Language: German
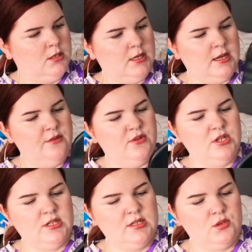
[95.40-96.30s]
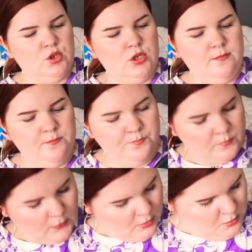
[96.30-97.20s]
Generell finde ich das nicht so schlimm.
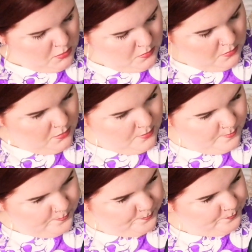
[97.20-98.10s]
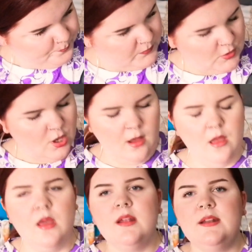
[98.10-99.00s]
Ähm, ja,
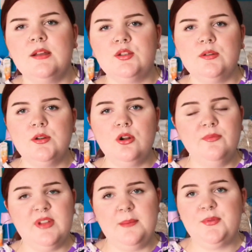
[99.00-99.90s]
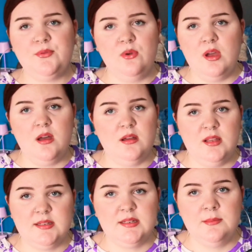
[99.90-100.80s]
der, zu dem Knopf, da habe ich früher,
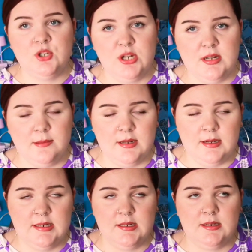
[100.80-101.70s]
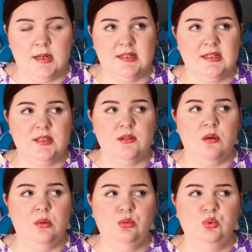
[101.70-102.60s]
als ich sie bestellt habe, da, da dachte ich so,
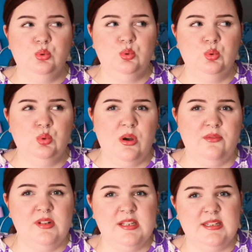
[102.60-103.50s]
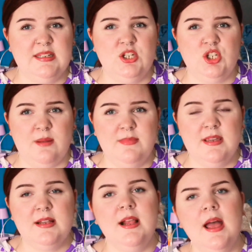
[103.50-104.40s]
oh, hoffentlich ist sie
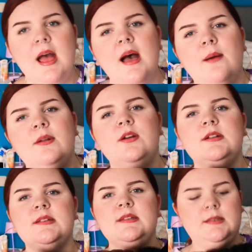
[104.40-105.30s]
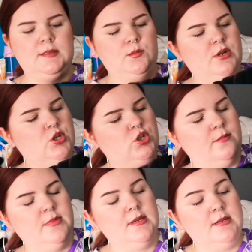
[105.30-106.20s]
stabil. Aber Leute, sie ist super
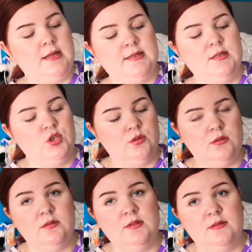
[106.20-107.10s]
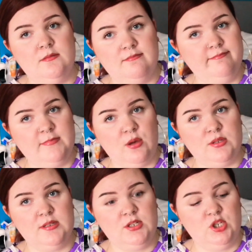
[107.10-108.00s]
stabil. Da sind schon
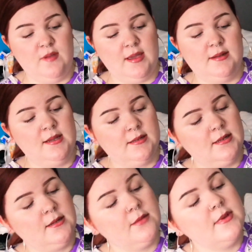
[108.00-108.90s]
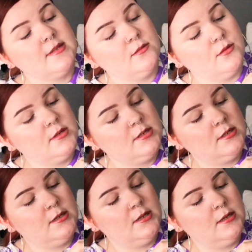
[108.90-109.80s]
tausend schwere Dinge drin gewesen und